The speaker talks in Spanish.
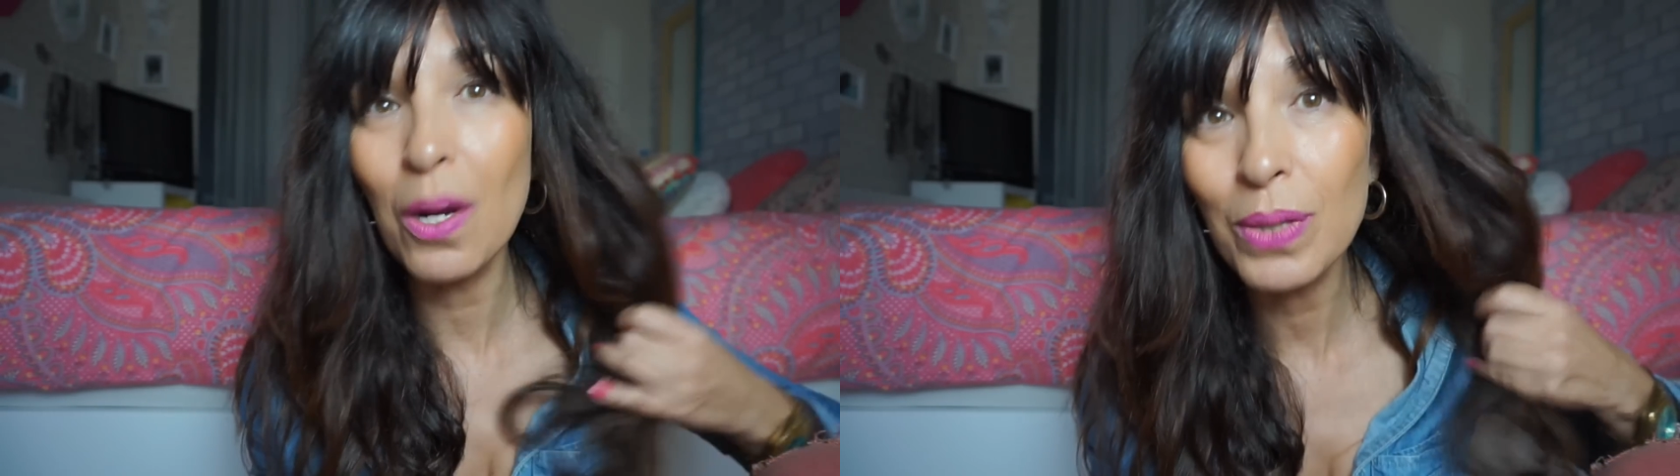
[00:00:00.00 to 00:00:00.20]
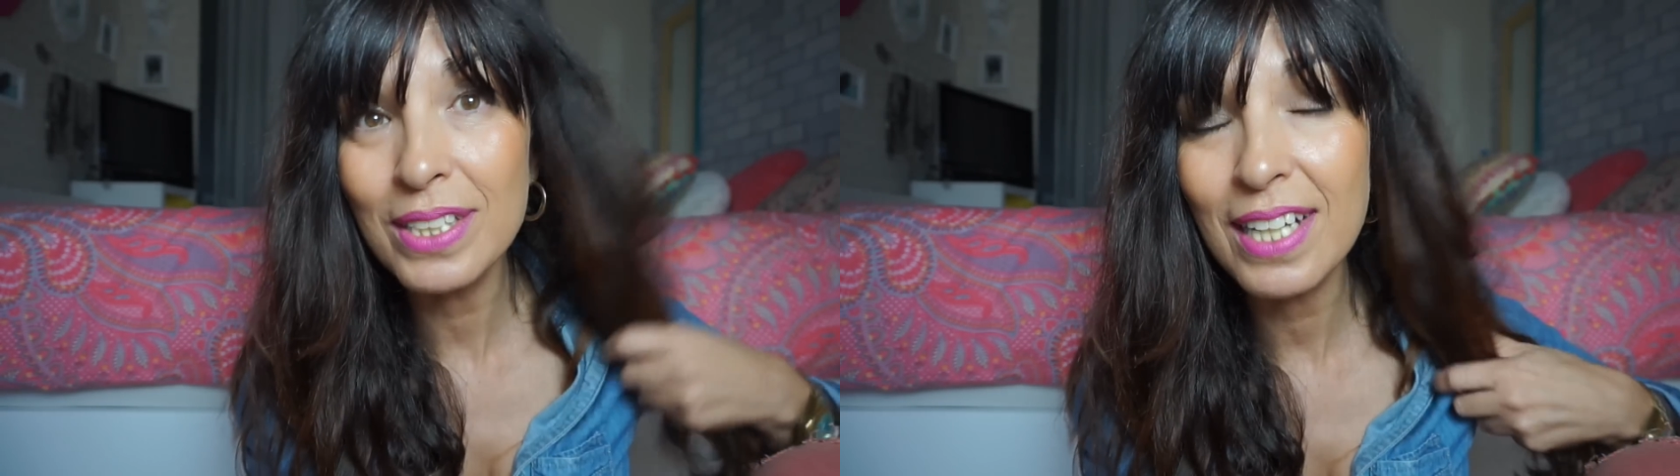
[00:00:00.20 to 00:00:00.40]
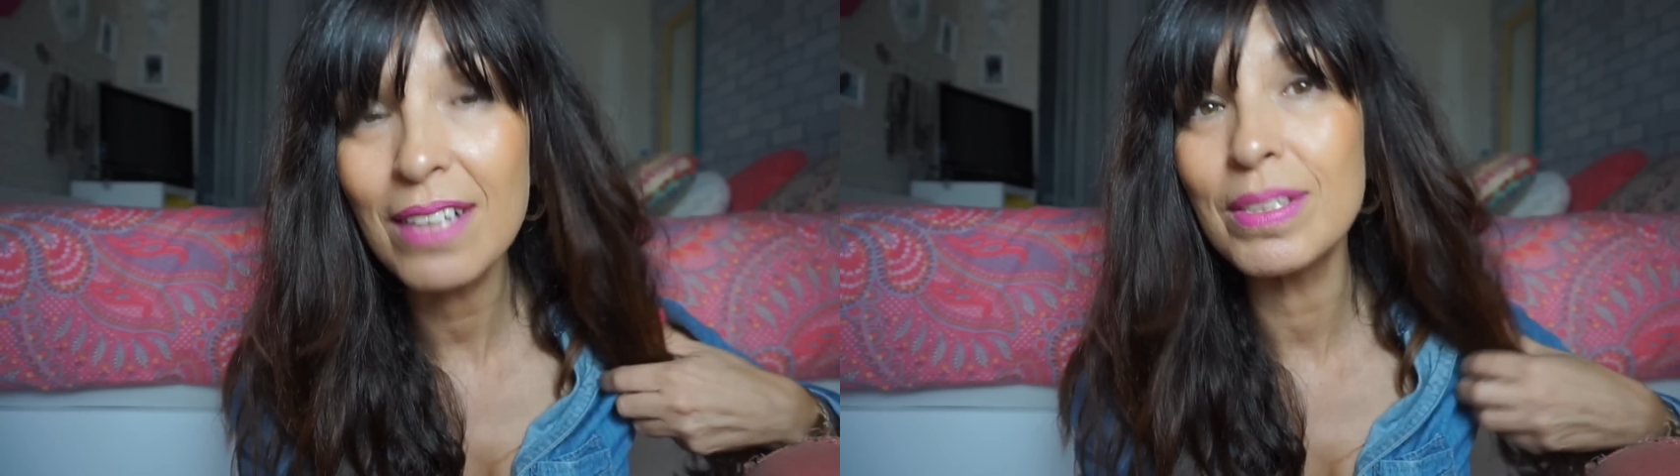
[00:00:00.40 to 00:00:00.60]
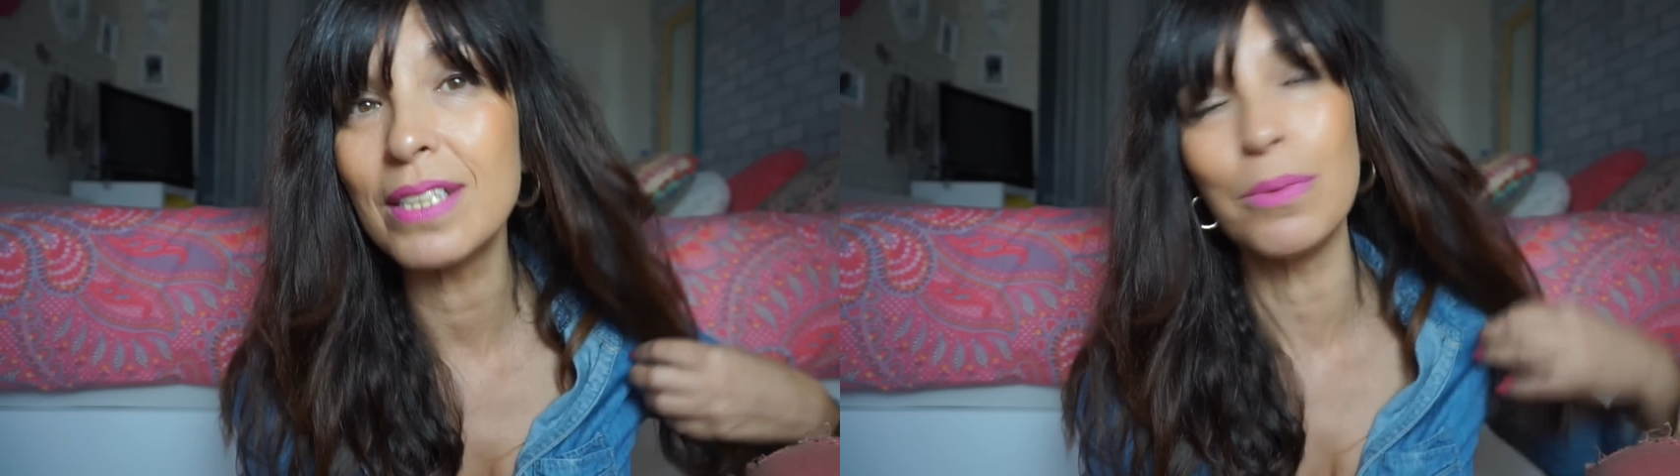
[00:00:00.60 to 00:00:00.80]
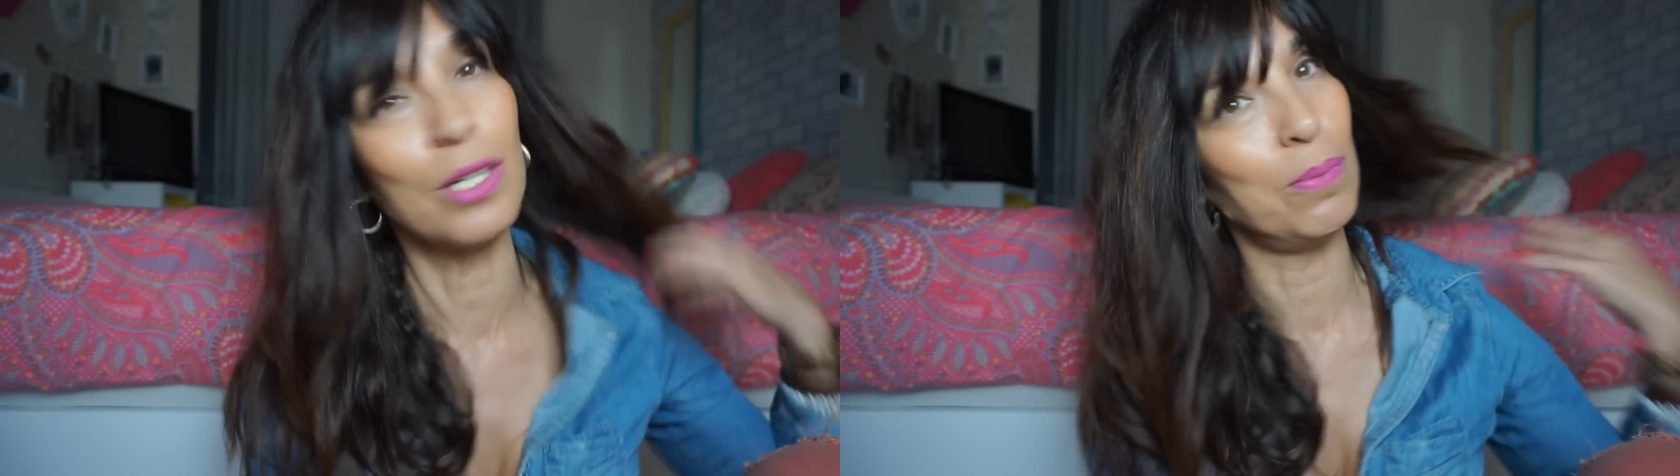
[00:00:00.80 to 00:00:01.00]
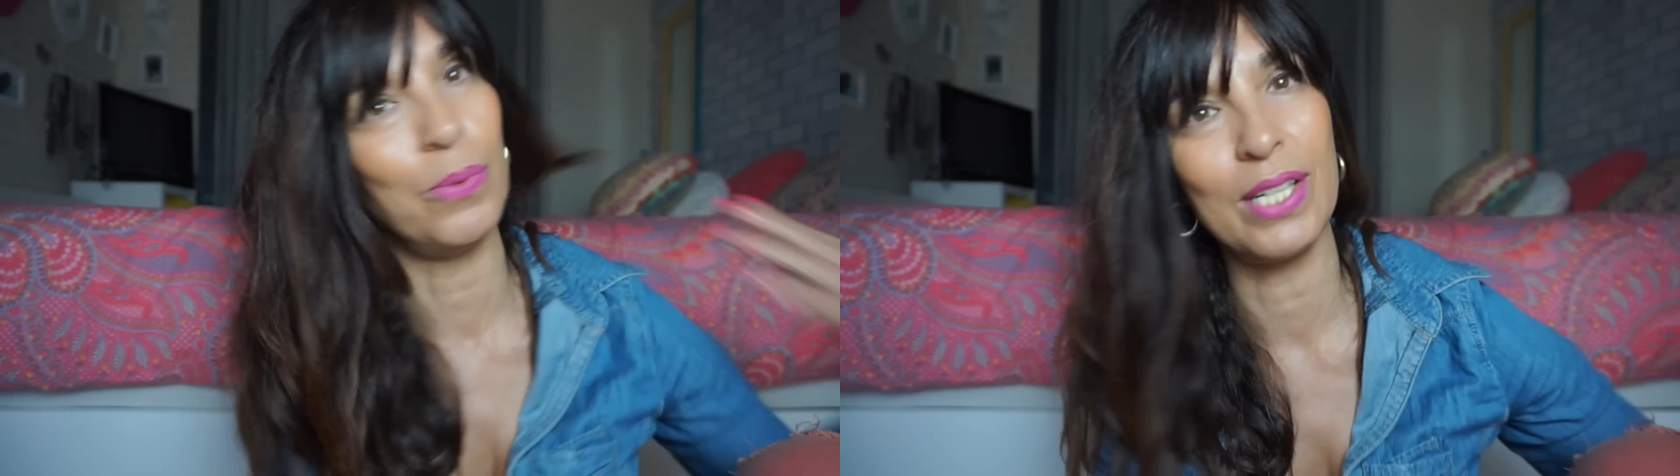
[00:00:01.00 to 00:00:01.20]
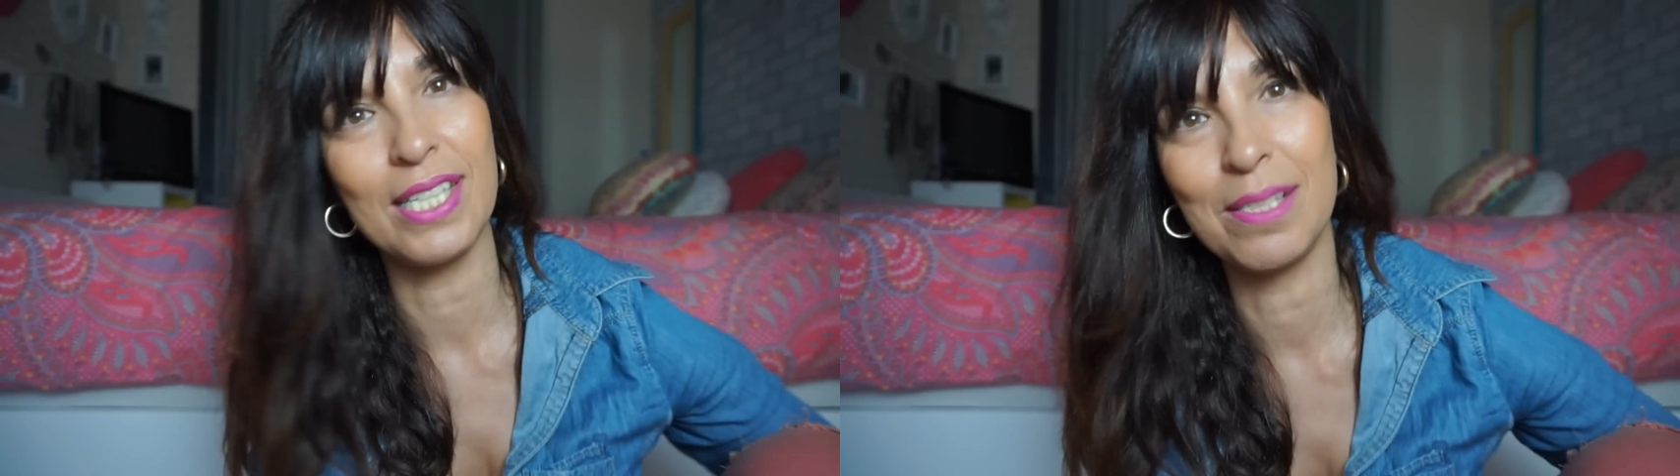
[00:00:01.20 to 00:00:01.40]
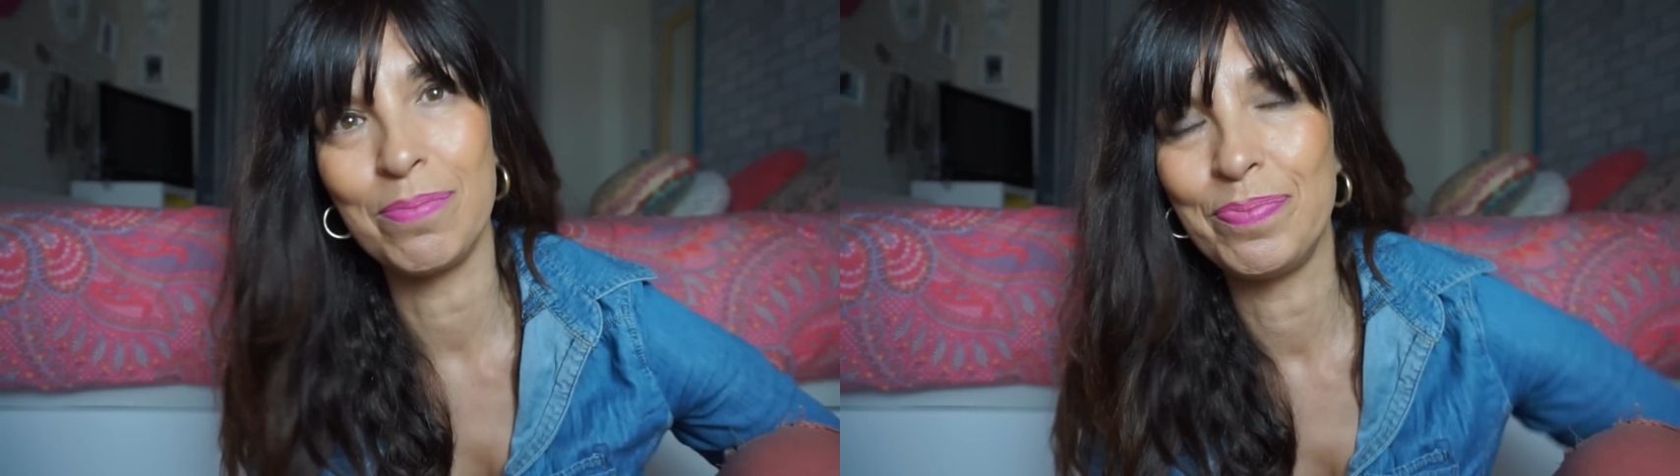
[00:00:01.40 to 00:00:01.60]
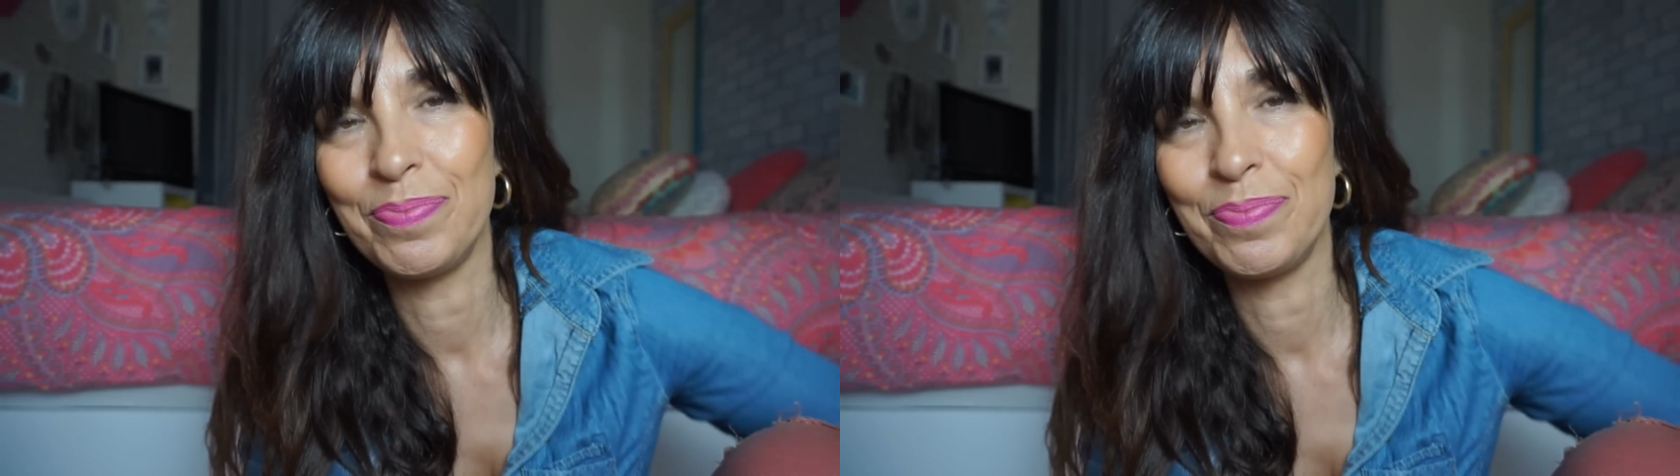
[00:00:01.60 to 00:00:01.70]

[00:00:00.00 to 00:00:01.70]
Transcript: cuenta y bueno, pues